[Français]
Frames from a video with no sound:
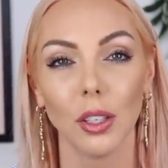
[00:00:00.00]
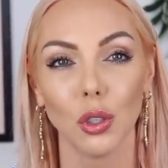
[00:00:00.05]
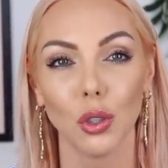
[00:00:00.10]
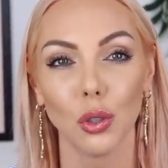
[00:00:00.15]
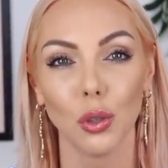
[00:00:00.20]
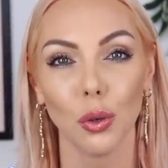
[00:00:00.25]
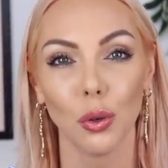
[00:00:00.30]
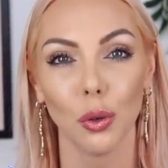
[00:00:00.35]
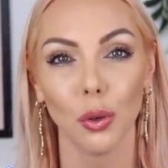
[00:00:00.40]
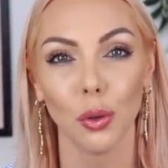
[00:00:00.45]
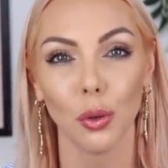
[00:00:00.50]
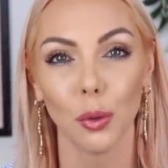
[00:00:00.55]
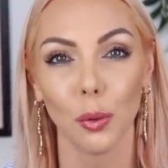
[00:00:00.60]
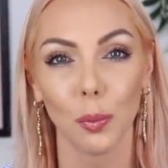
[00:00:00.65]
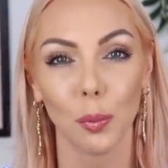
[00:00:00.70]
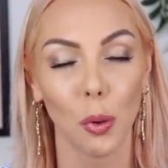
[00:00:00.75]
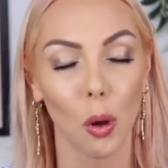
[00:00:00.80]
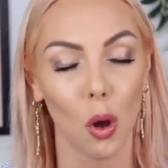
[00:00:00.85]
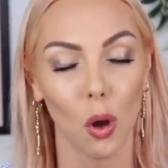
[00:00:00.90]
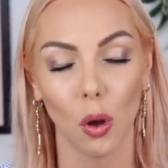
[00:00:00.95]

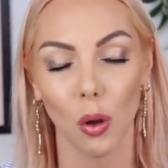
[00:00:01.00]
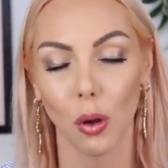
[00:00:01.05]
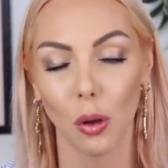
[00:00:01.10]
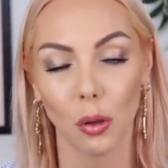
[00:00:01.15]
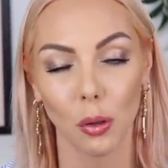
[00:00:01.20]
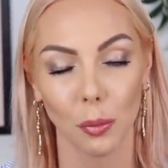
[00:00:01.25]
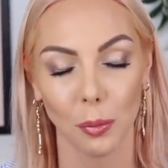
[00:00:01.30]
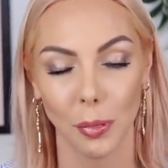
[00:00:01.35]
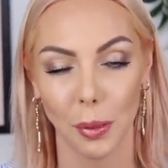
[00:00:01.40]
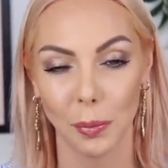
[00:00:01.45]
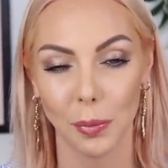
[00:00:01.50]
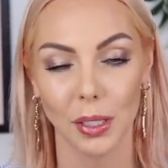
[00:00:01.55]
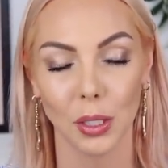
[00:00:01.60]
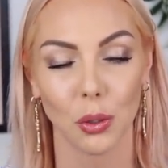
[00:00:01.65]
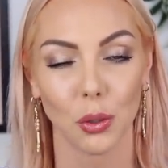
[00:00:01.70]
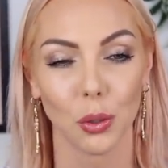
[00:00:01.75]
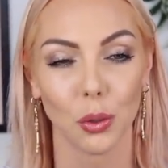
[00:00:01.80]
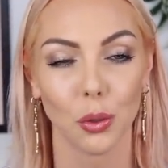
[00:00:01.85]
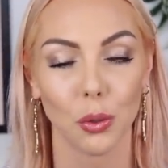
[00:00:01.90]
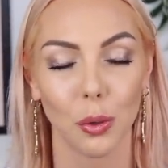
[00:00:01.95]
Je prends mes
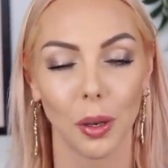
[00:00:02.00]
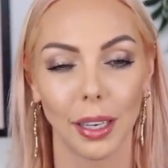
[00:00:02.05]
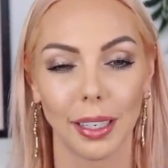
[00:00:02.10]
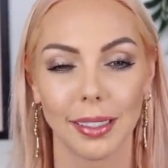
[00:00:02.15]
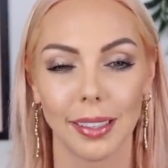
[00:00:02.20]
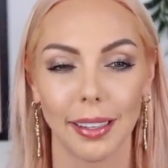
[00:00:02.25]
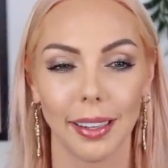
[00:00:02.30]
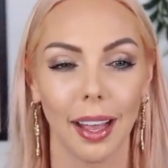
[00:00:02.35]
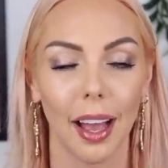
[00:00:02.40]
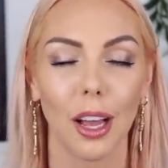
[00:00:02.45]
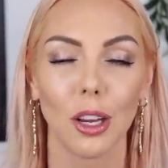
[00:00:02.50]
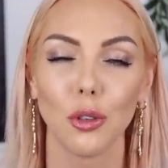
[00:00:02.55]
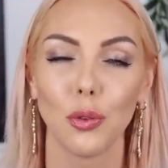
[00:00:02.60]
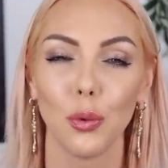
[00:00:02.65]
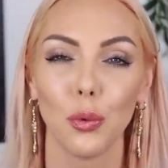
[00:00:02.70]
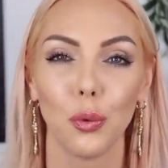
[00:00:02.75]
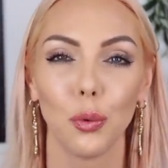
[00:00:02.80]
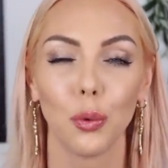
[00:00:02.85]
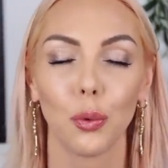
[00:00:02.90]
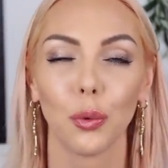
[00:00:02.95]
petites chaussures, etc je
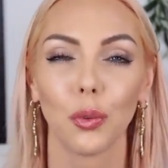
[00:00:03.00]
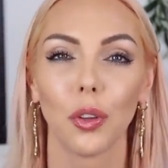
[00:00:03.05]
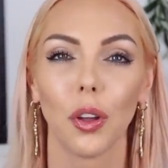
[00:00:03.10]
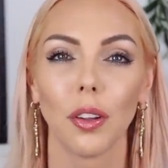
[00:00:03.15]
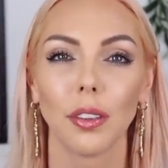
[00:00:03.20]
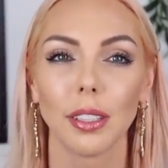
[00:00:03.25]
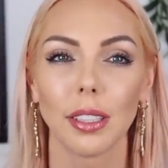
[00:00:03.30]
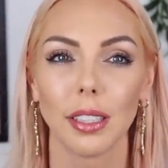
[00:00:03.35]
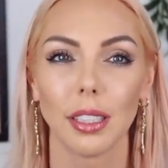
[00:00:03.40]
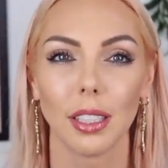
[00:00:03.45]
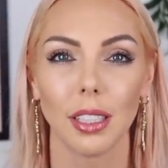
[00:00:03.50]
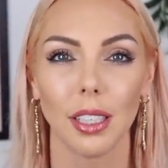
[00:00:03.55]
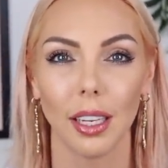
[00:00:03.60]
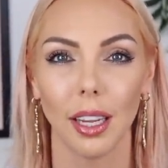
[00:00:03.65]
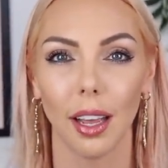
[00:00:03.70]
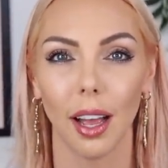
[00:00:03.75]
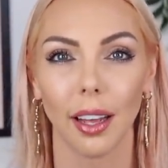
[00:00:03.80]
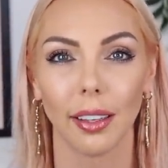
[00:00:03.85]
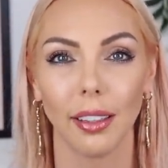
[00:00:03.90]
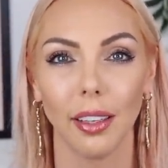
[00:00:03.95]
suis toute contente.
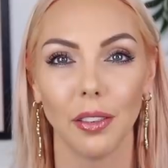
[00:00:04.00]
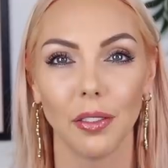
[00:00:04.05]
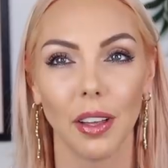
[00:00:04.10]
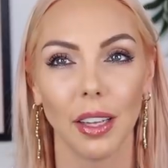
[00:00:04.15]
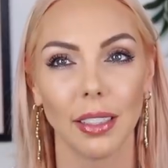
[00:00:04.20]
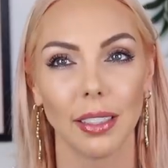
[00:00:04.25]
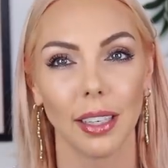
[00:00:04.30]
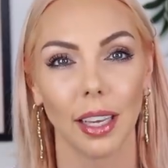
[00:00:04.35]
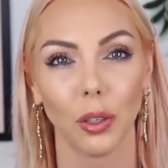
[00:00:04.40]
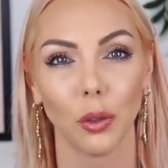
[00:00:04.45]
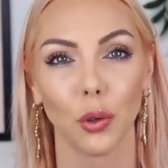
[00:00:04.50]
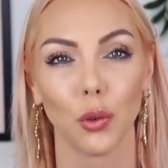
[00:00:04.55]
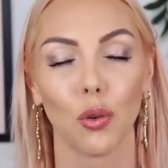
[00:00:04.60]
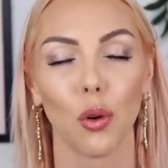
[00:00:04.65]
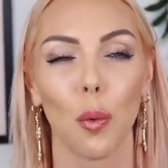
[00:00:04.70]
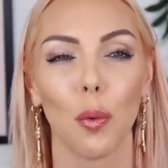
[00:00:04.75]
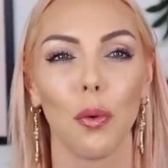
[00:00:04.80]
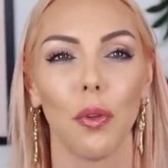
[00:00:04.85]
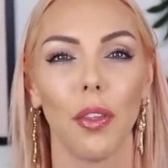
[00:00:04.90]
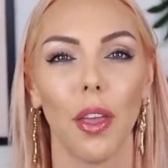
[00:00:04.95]
J'ai un event quelques
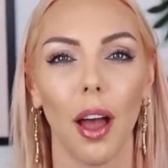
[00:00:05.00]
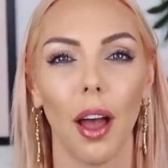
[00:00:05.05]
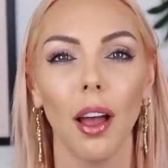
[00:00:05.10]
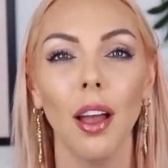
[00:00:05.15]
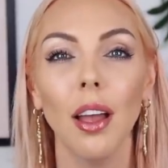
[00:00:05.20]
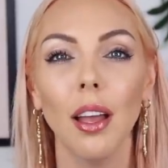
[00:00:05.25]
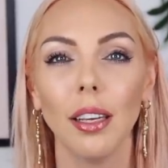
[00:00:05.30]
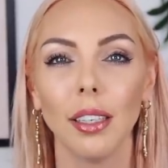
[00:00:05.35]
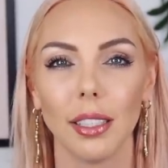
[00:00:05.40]
jours plus tard.